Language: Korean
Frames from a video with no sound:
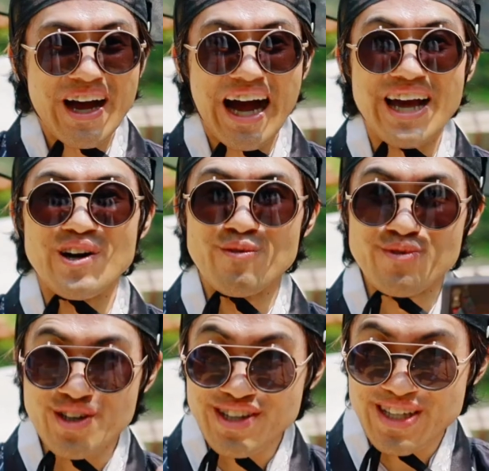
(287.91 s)
I
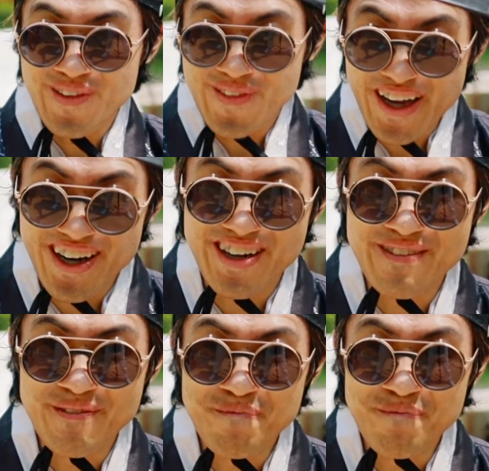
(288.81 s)
abroad somewhere.